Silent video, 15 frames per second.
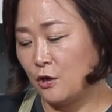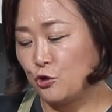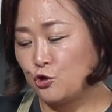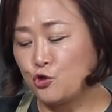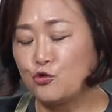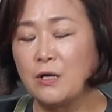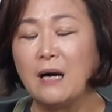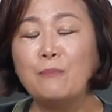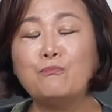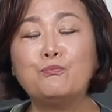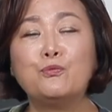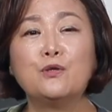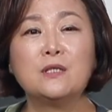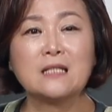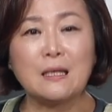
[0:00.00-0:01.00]
중간
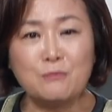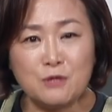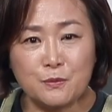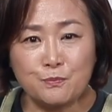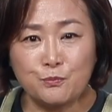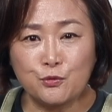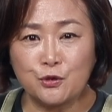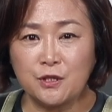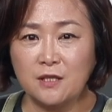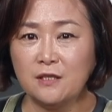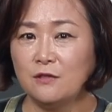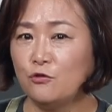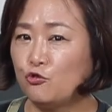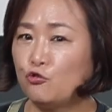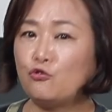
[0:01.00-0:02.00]
불
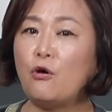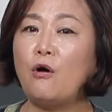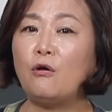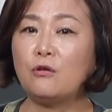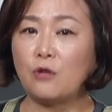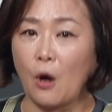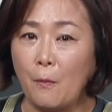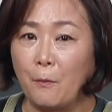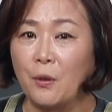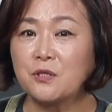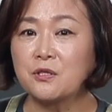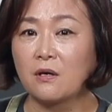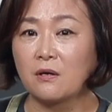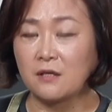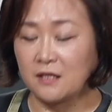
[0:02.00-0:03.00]
30분은 뚜껑을
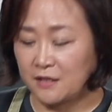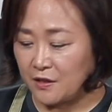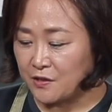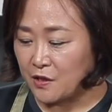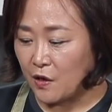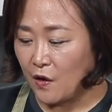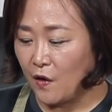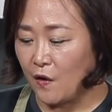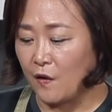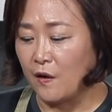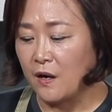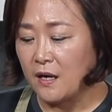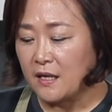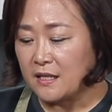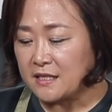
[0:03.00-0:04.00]
덮어서 끓여서
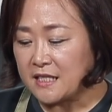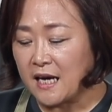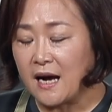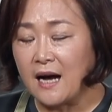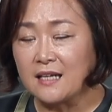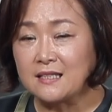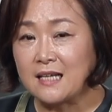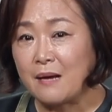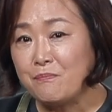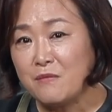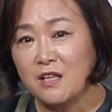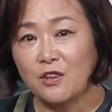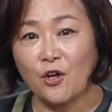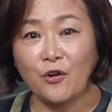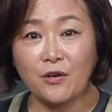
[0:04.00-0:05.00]
제가
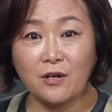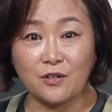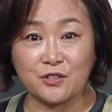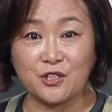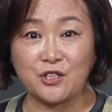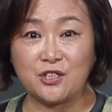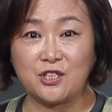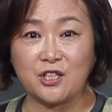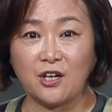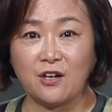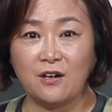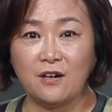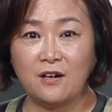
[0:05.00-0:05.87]
3리터를 넣었었죠.